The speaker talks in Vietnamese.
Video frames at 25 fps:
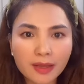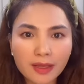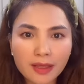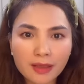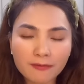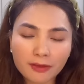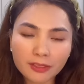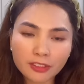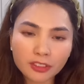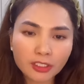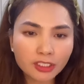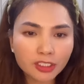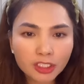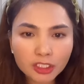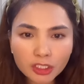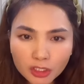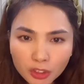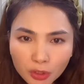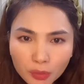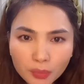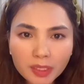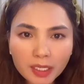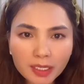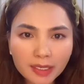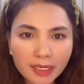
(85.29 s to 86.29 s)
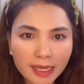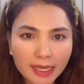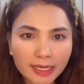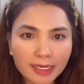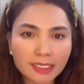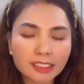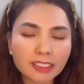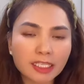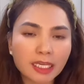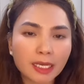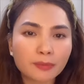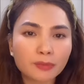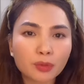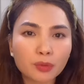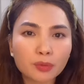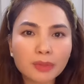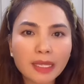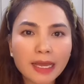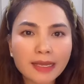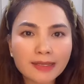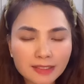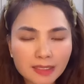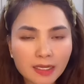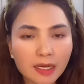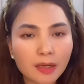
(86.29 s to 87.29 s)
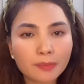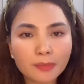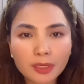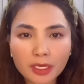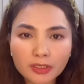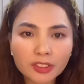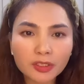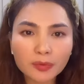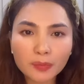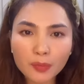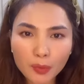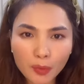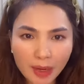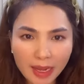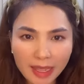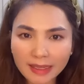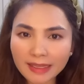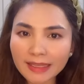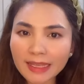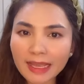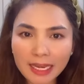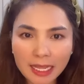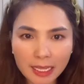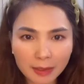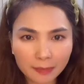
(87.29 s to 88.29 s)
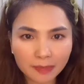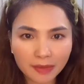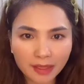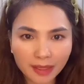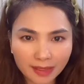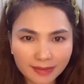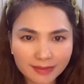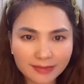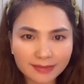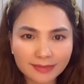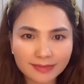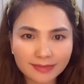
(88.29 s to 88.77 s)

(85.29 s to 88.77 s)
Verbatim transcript: Và Duyên xin chúc tất cả các chị em chúng ta sớm có được một làn da đẹp nha.